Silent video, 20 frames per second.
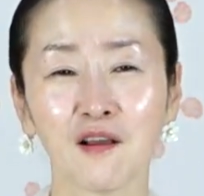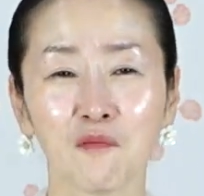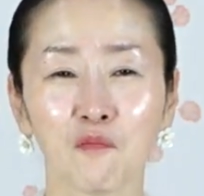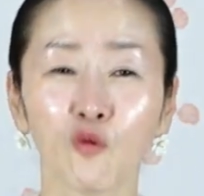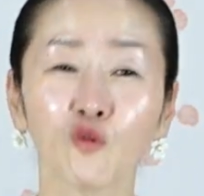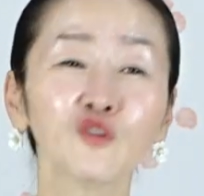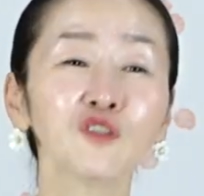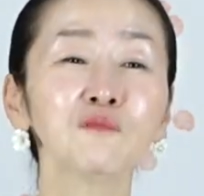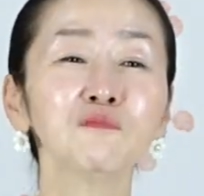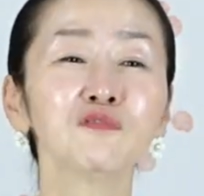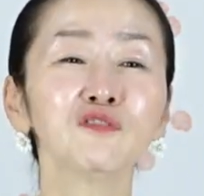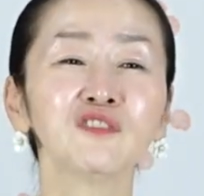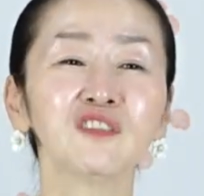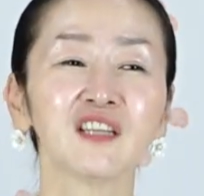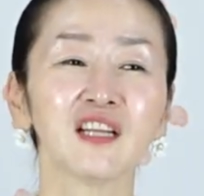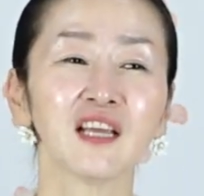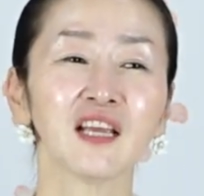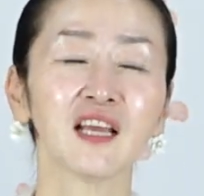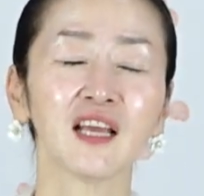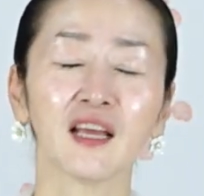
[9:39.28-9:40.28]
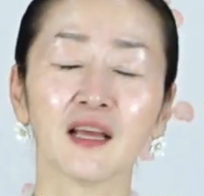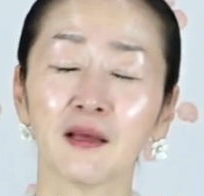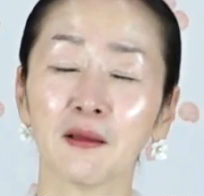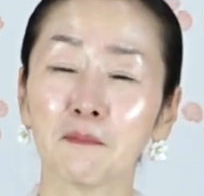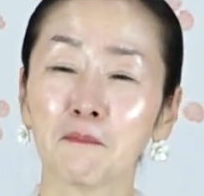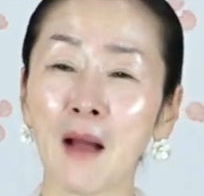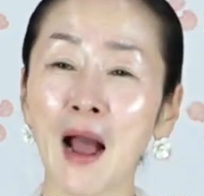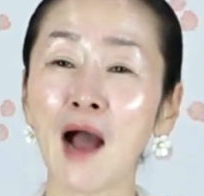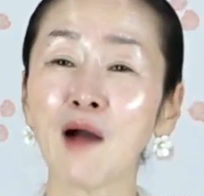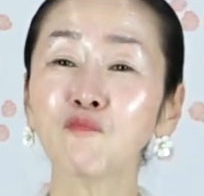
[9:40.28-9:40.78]
모든 분들이
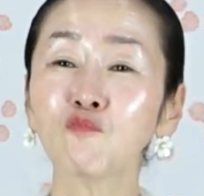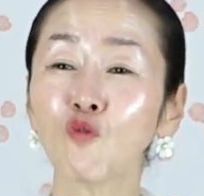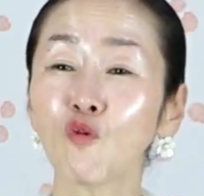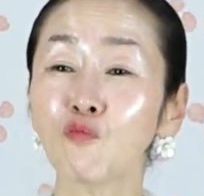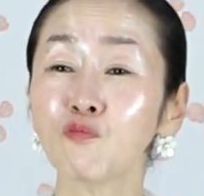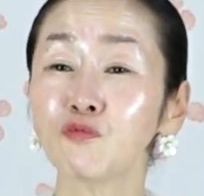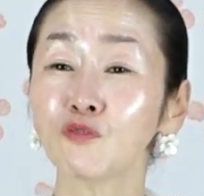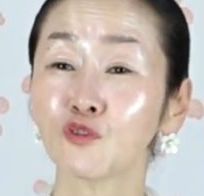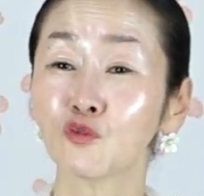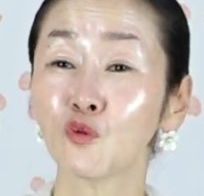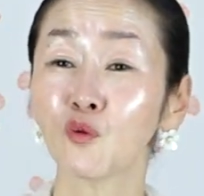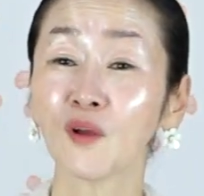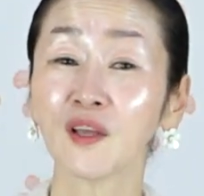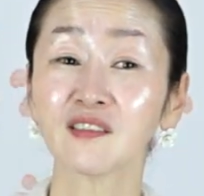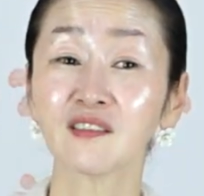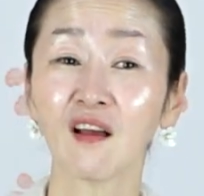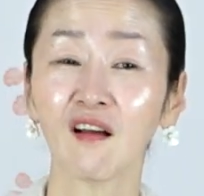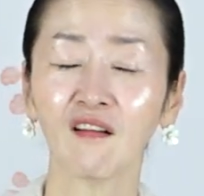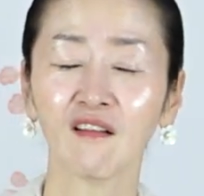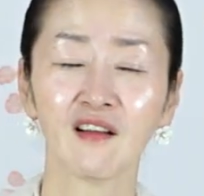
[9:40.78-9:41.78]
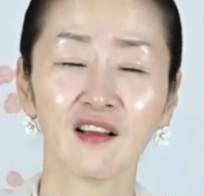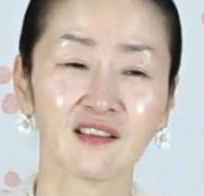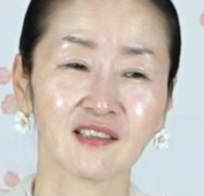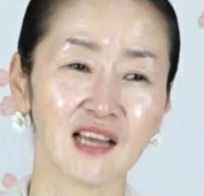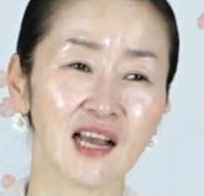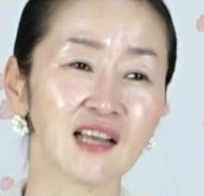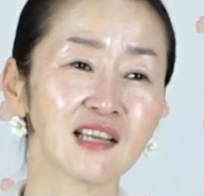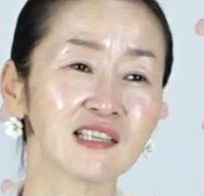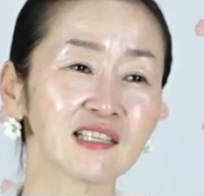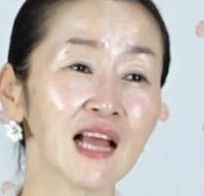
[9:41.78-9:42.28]
마음 공부를 통해서
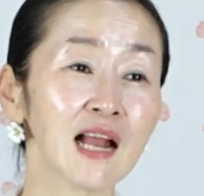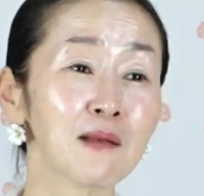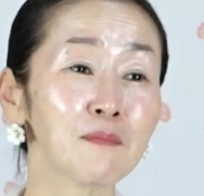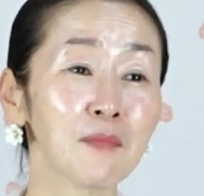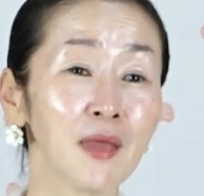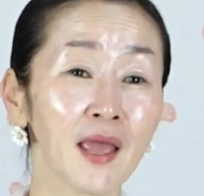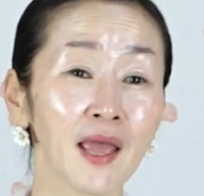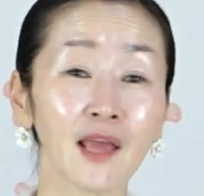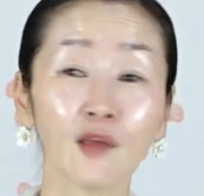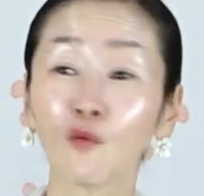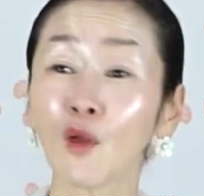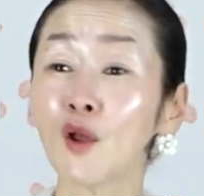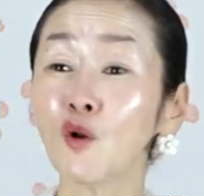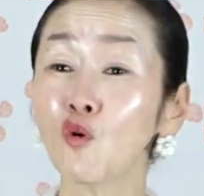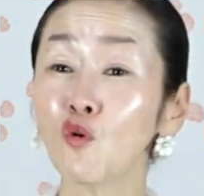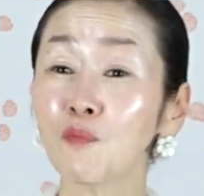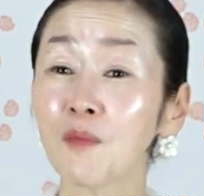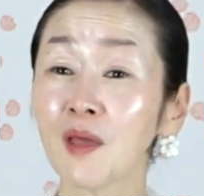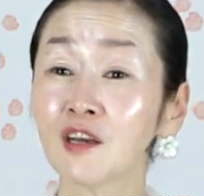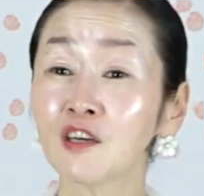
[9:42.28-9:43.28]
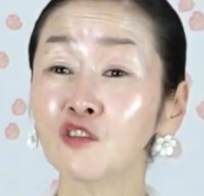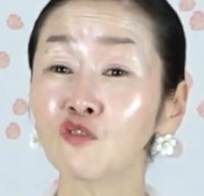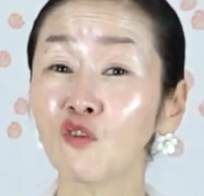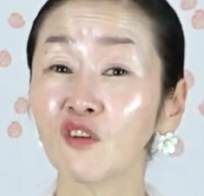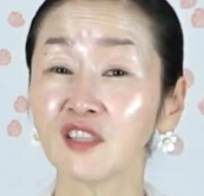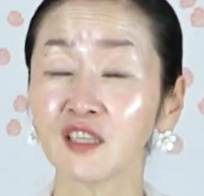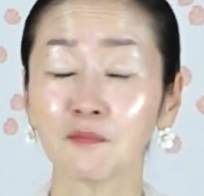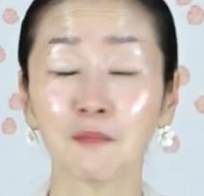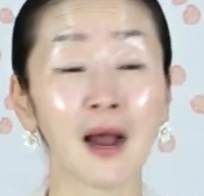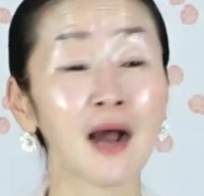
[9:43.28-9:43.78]
자기 삶의 괴로움의
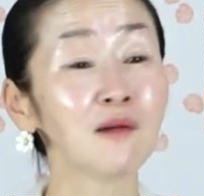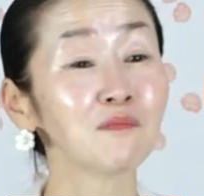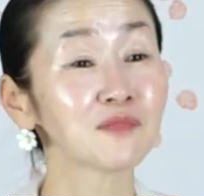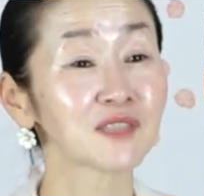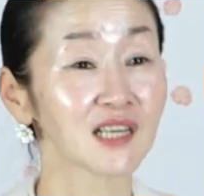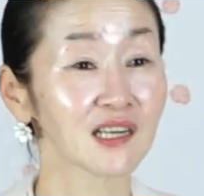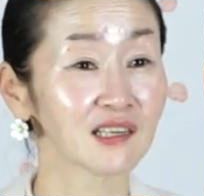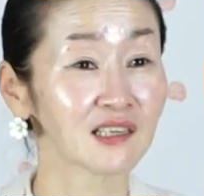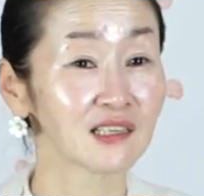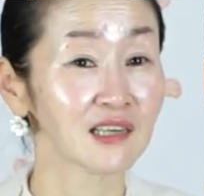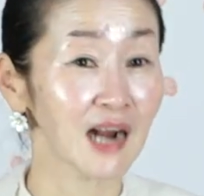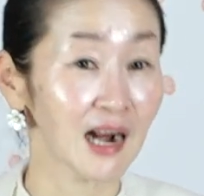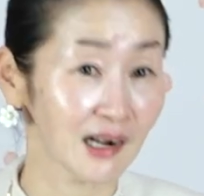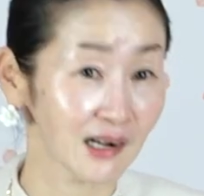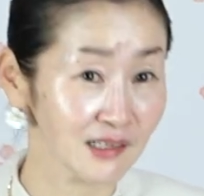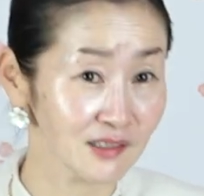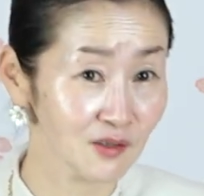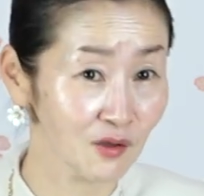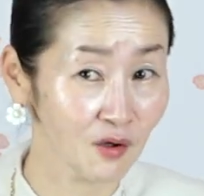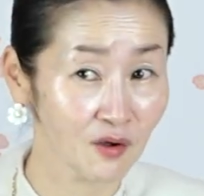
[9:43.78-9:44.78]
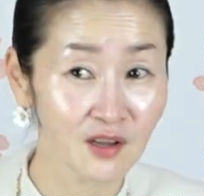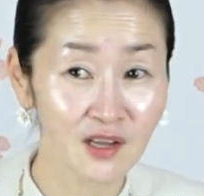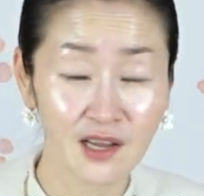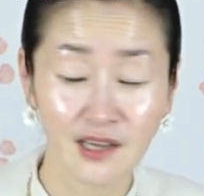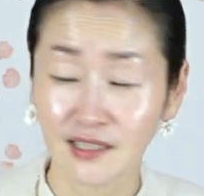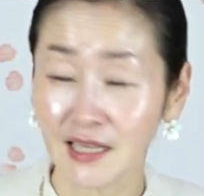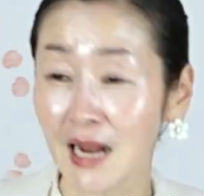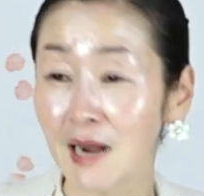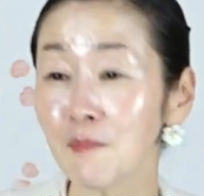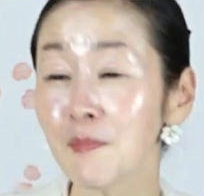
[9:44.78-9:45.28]
근원이 마음자리를 알아서
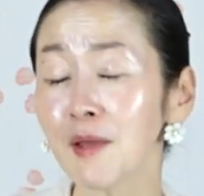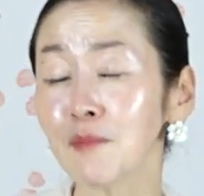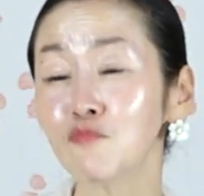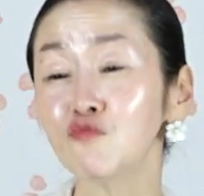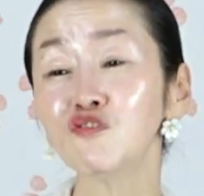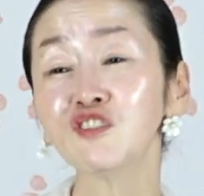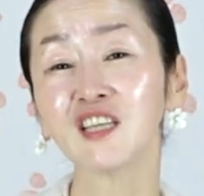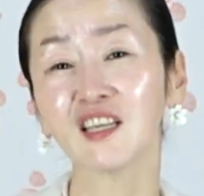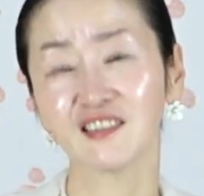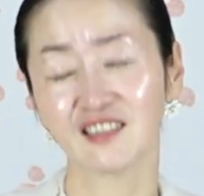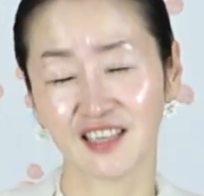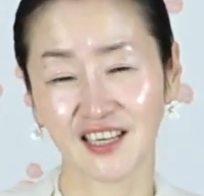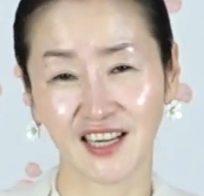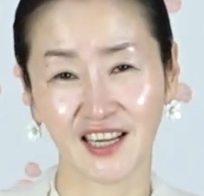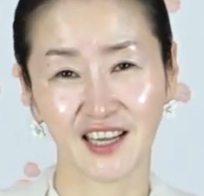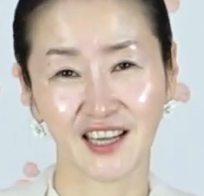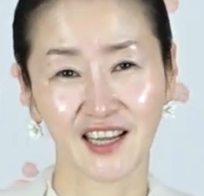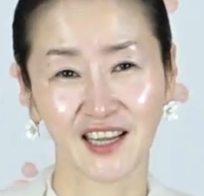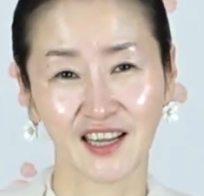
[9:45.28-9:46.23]
삶의 문제들이